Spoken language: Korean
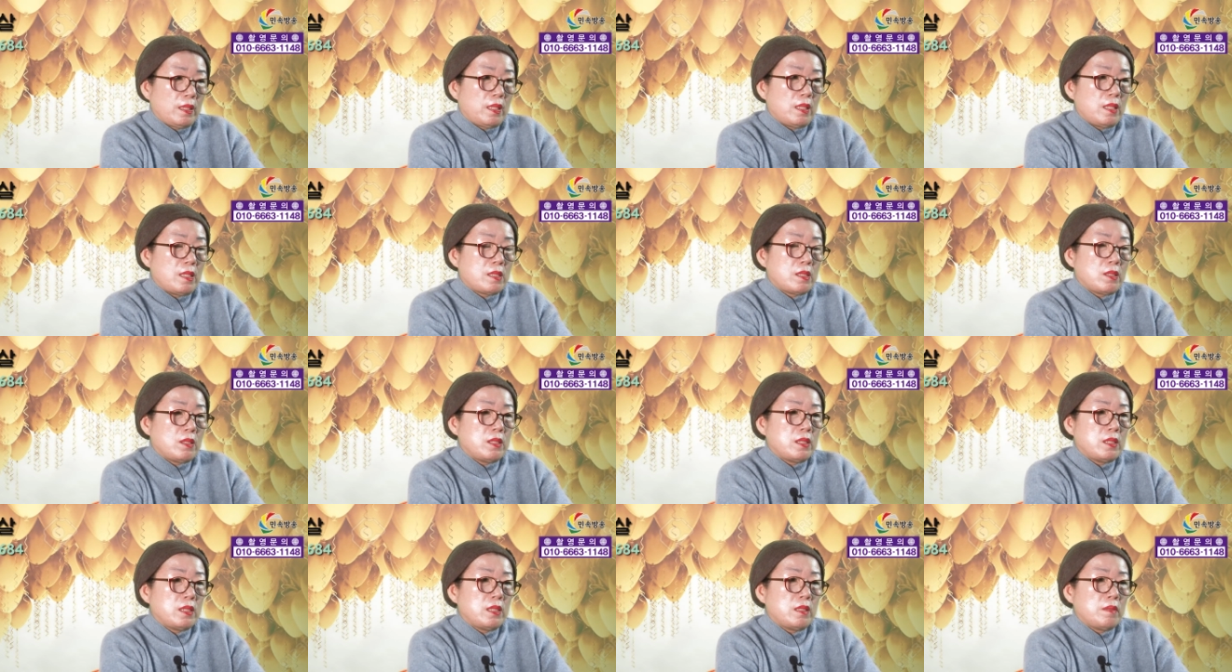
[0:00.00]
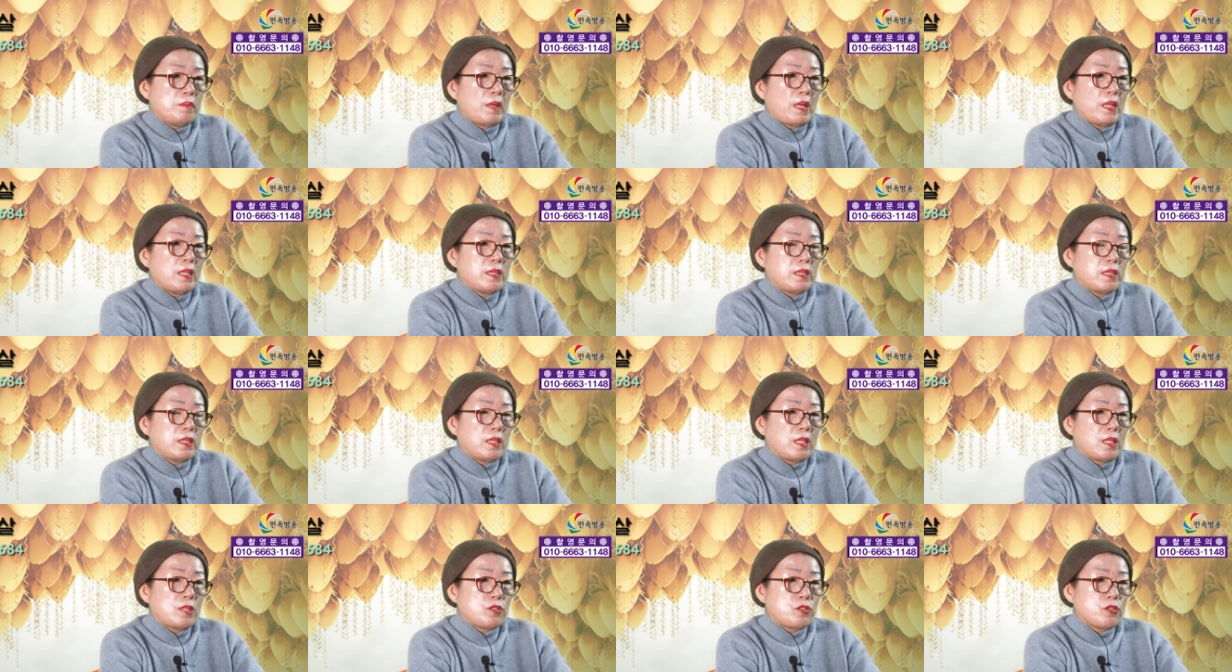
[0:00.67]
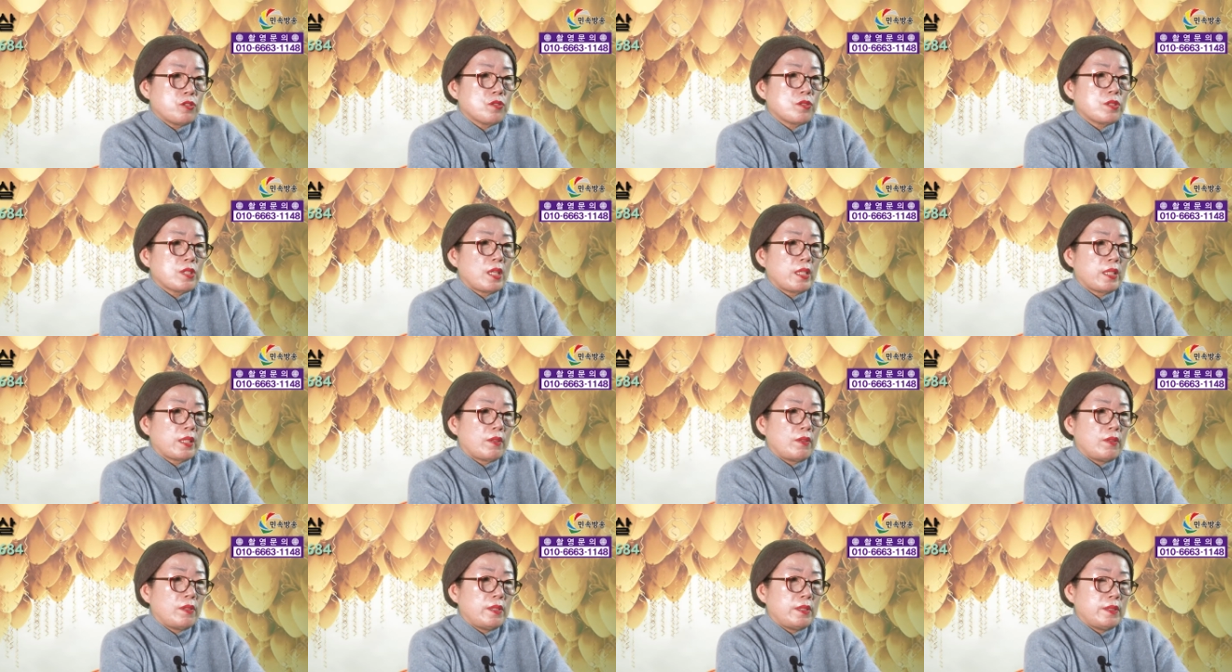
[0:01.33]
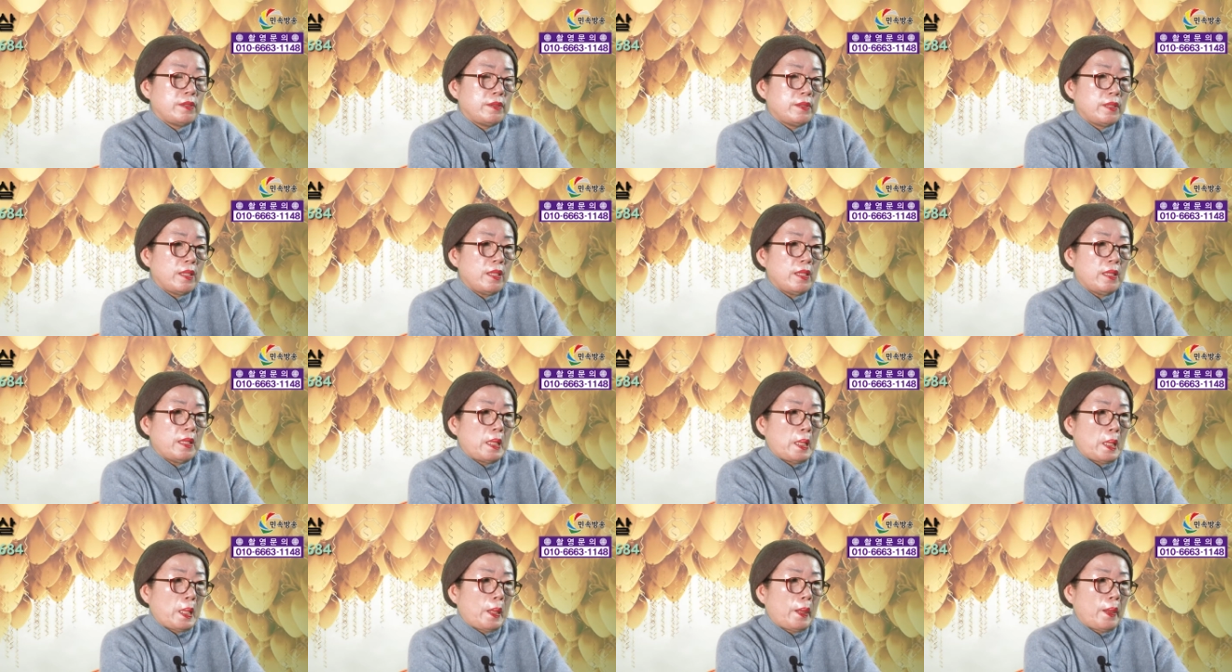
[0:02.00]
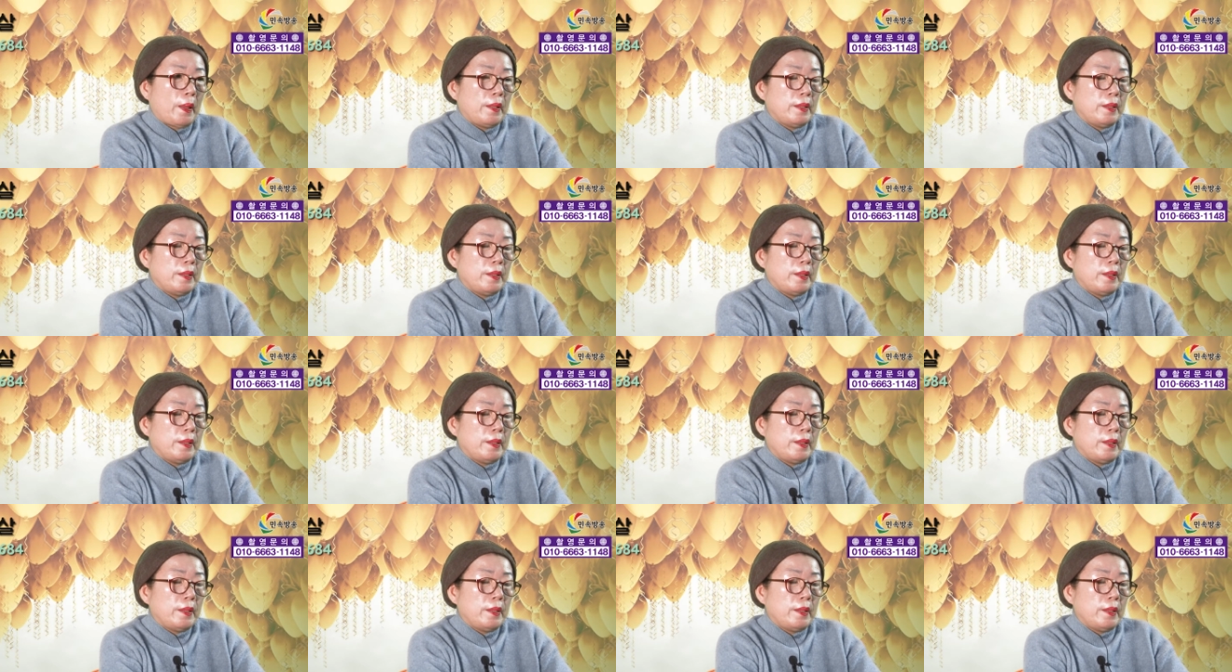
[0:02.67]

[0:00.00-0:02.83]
그래서 이제 말지가 충살이 걸리는데